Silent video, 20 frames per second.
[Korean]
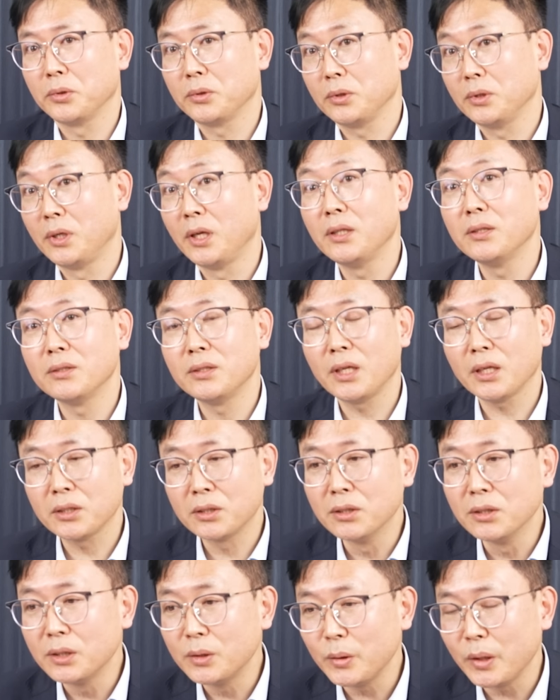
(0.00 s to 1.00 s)
이랬는데,
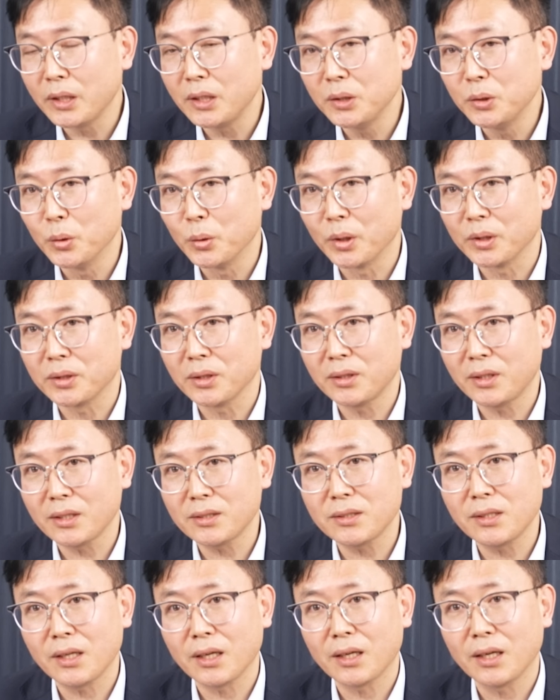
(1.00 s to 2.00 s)
그 기회를 이용해서
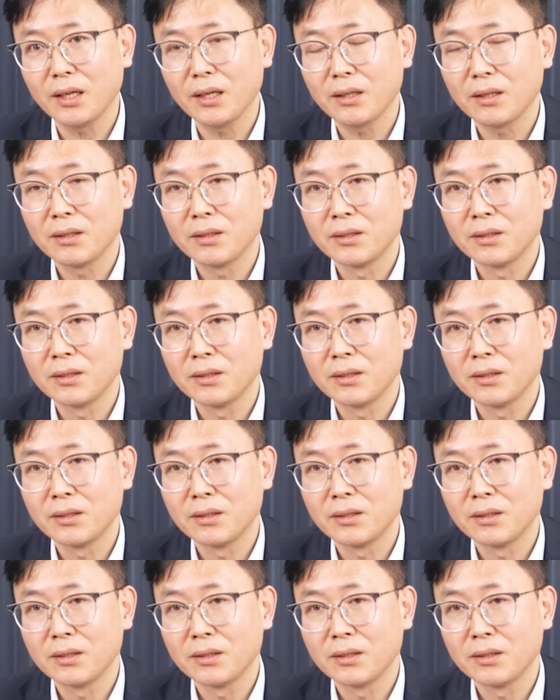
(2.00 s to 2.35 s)
테슬라가